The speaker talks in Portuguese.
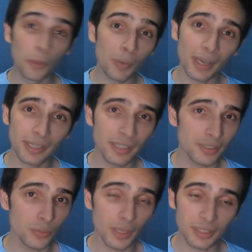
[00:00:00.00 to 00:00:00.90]
Não caia
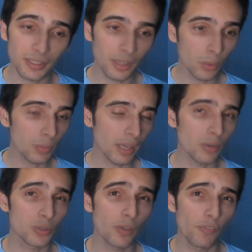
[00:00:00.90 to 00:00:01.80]
nessa, o Asta ainda não tá
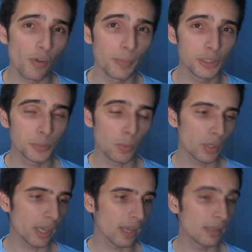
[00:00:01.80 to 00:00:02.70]
com a sua forma
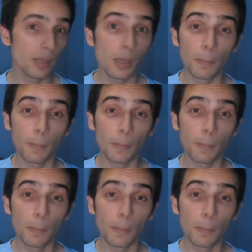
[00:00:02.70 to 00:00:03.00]
desbloqueada.